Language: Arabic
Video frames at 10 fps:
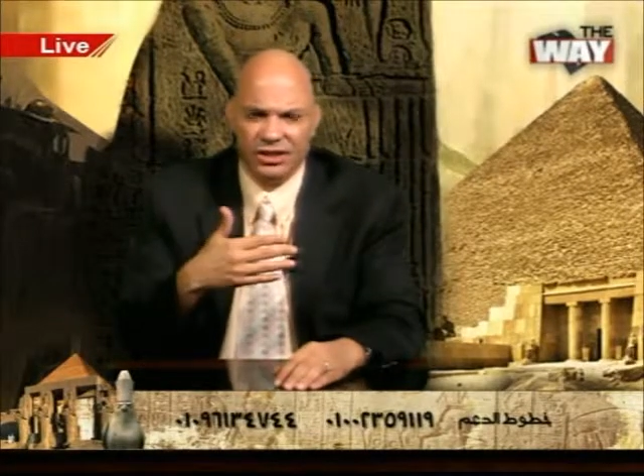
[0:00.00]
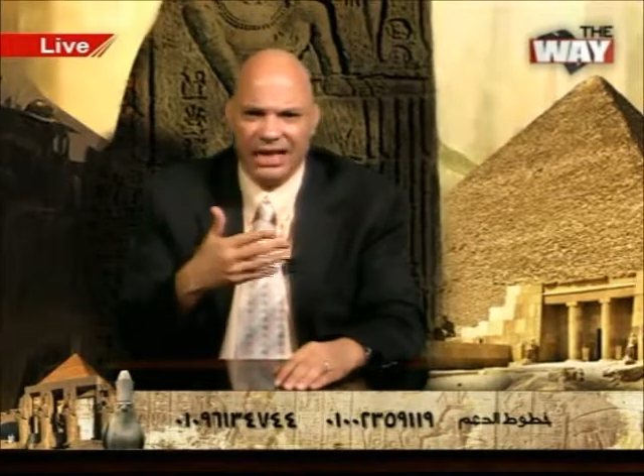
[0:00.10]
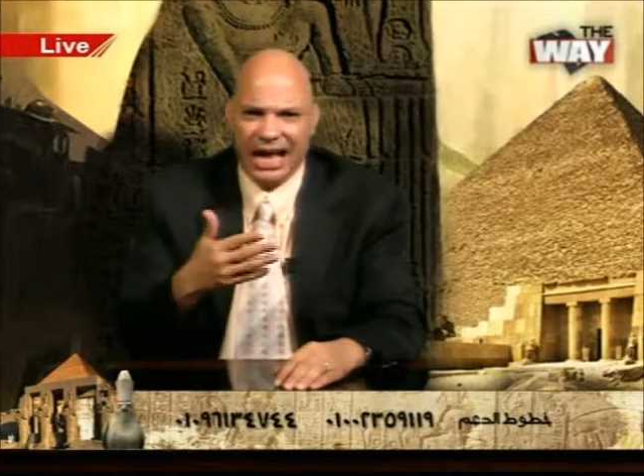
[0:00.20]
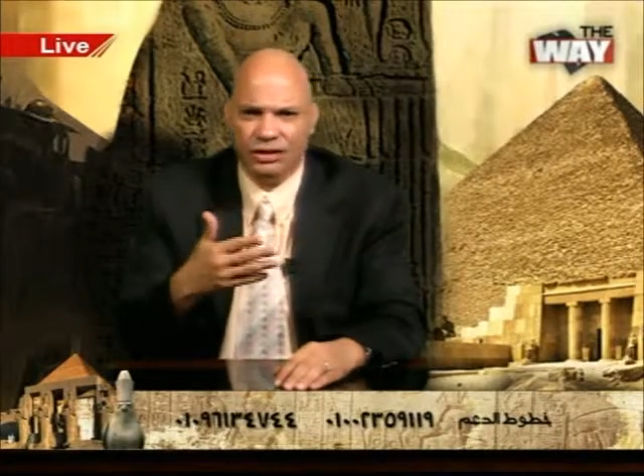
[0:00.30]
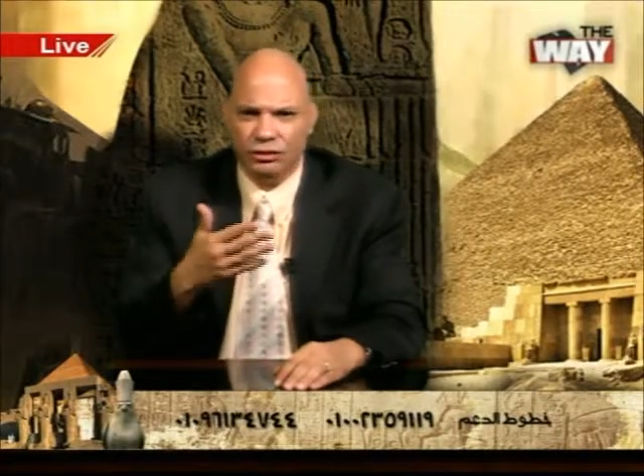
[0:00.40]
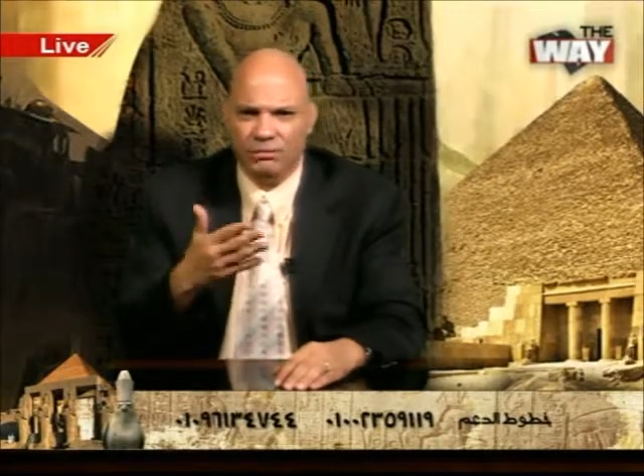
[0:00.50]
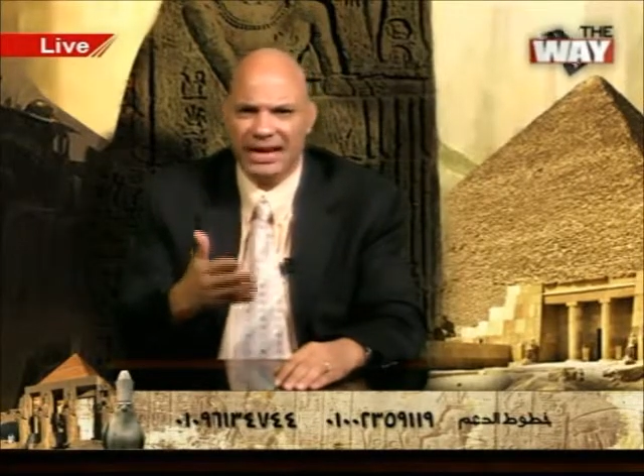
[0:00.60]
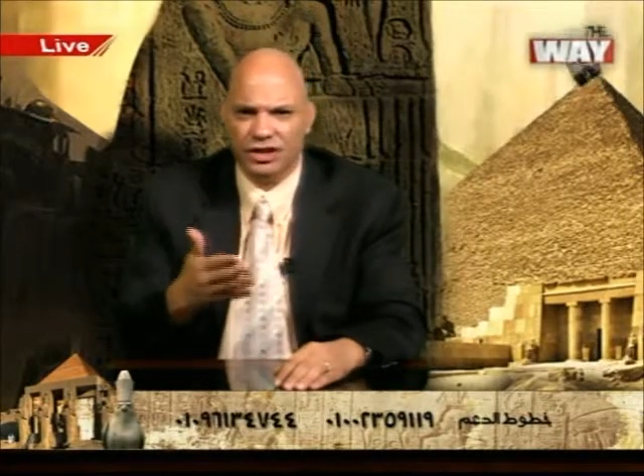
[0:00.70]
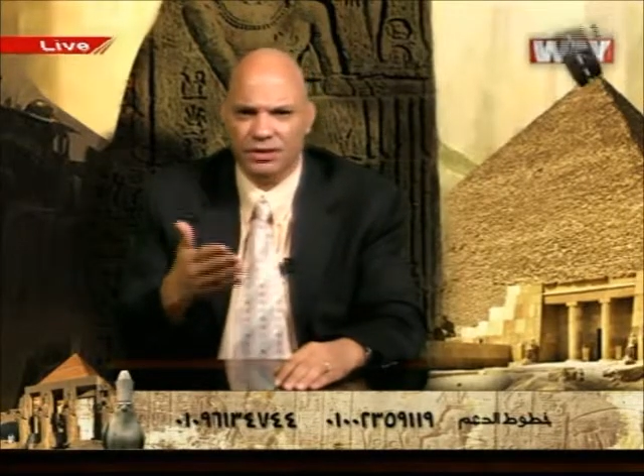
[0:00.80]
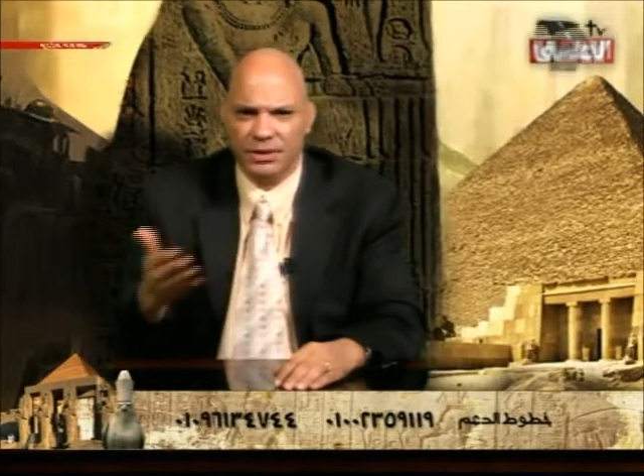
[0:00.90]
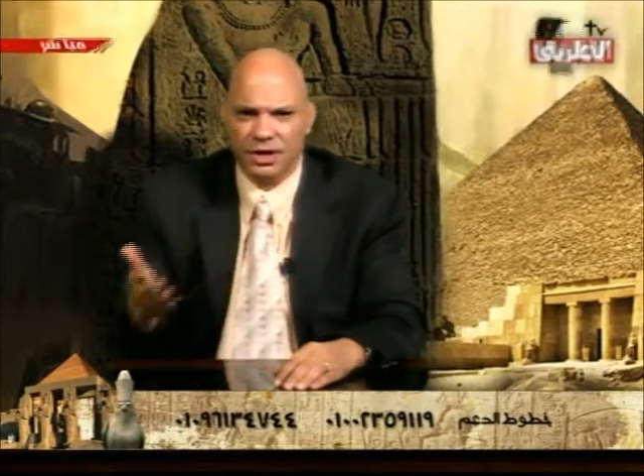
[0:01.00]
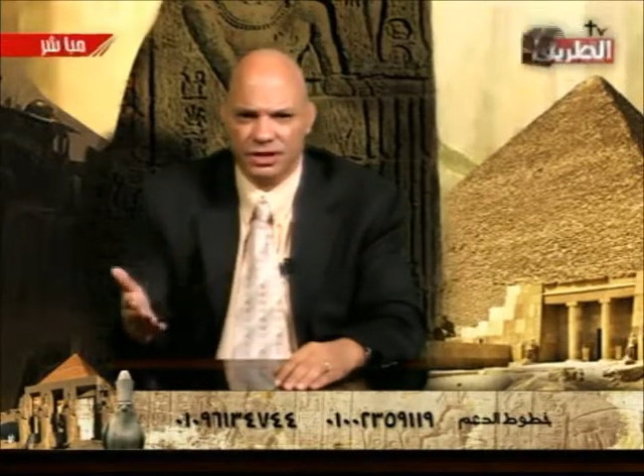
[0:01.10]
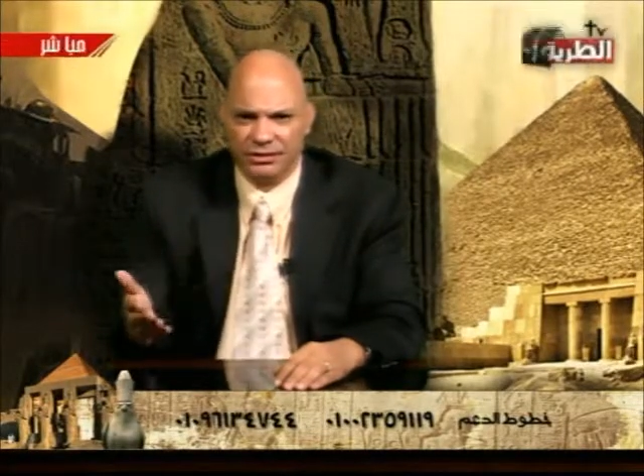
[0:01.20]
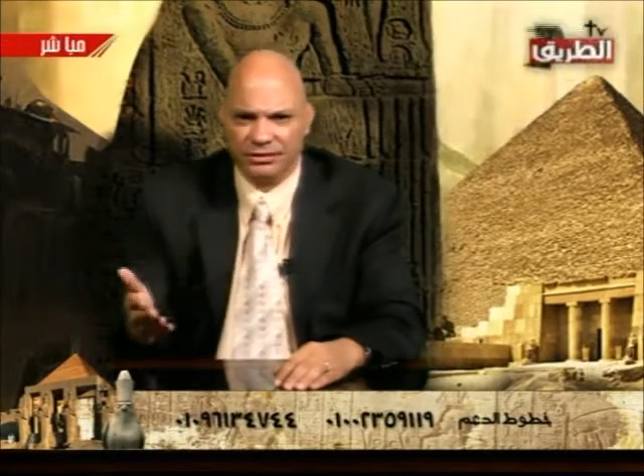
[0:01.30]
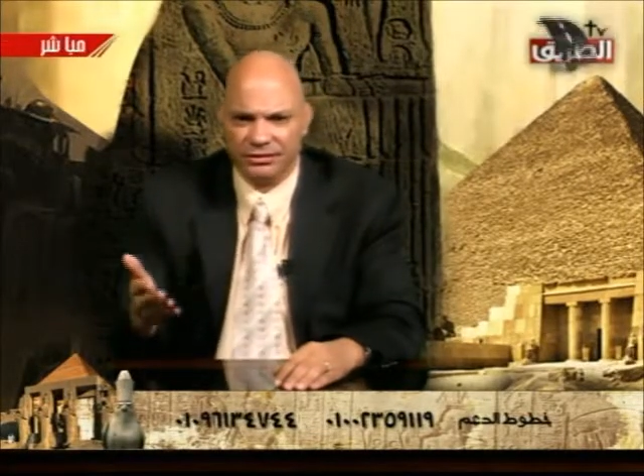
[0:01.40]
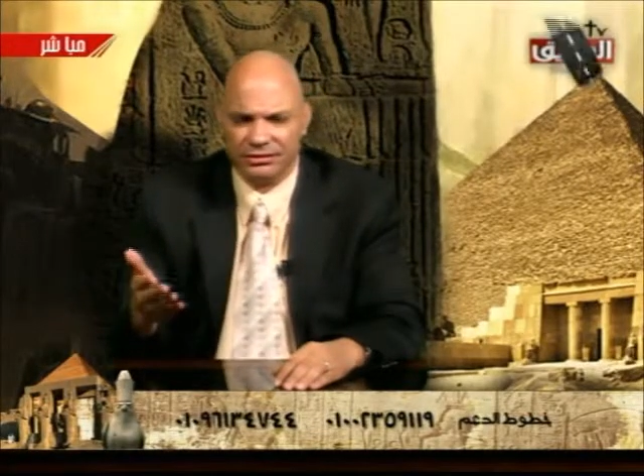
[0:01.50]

ان عنده مانيك ديبريشن